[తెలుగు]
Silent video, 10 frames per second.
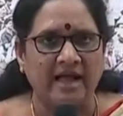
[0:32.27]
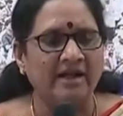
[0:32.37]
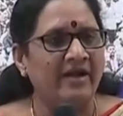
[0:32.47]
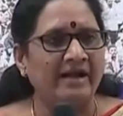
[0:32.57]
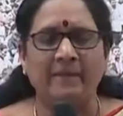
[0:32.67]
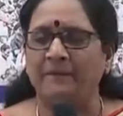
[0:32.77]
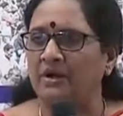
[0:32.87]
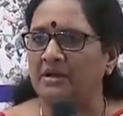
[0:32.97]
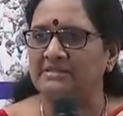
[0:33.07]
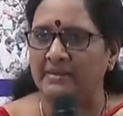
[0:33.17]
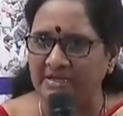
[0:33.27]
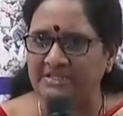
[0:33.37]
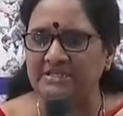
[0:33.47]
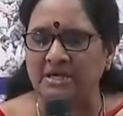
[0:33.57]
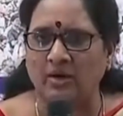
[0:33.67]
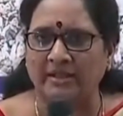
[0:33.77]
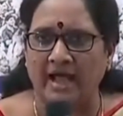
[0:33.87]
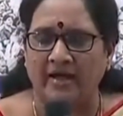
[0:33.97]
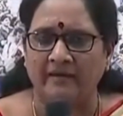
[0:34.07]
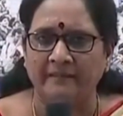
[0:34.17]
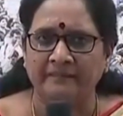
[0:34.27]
దాన్ని వెంటనే సమీక్షించకూడదా